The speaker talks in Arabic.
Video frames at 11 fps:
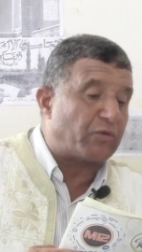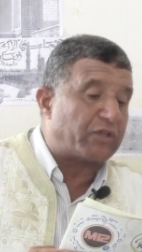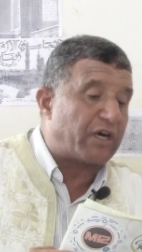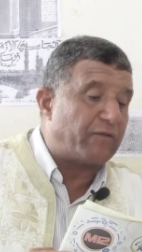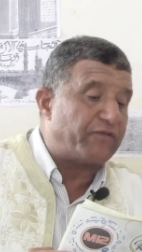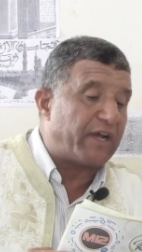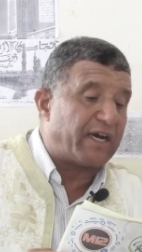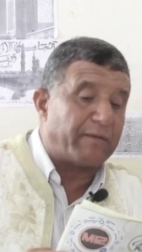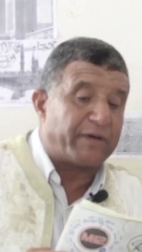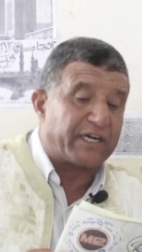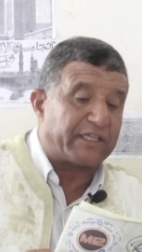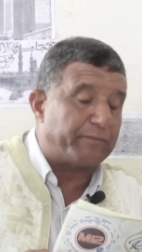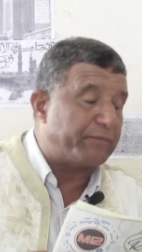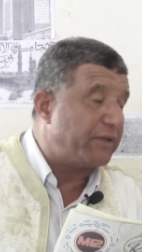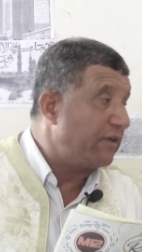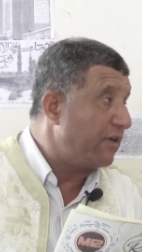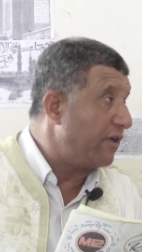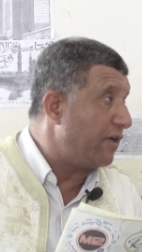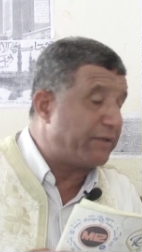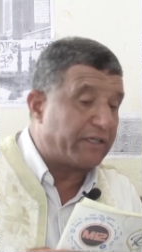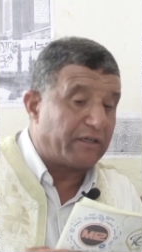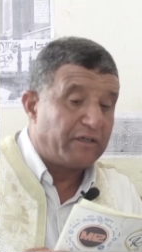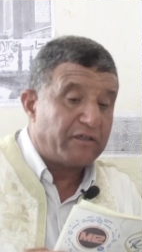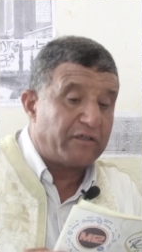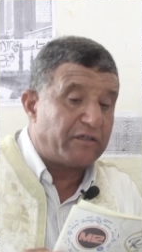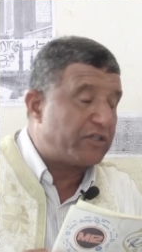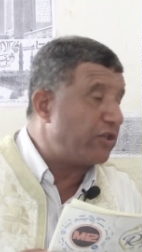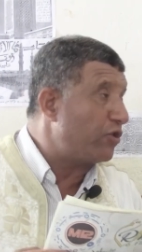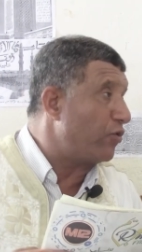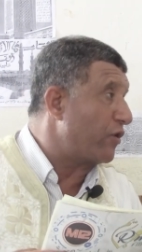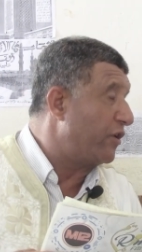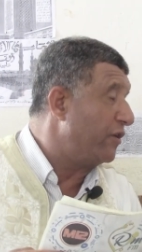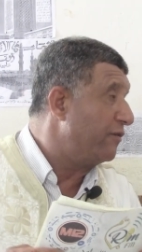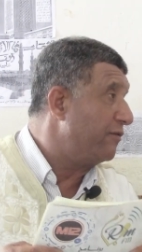وتراهم في اعلى المراتب أيه. العلميه آه، شنو شعورك؟